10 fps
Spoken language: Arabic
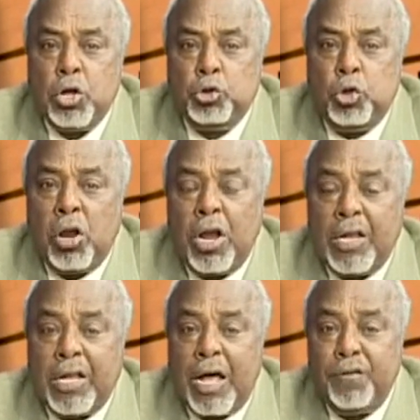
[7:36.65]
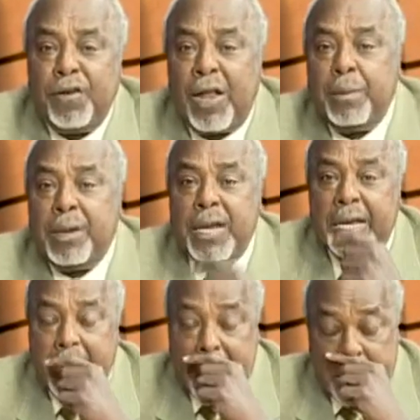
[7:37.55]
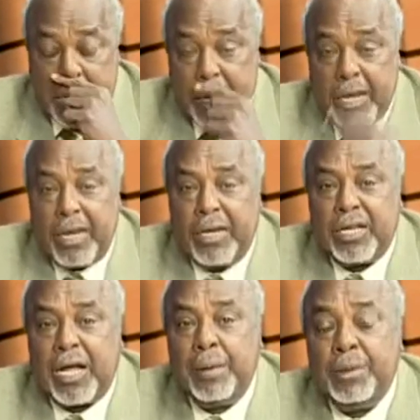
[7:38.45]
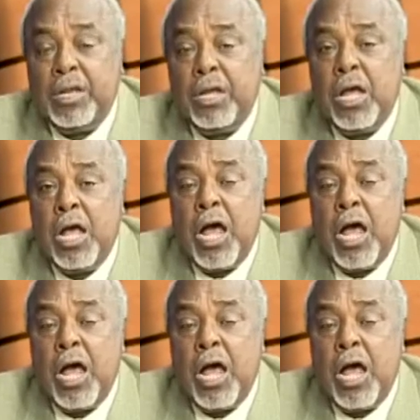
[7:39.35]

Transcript: دور الانتخاب في العملية الانتخابية دي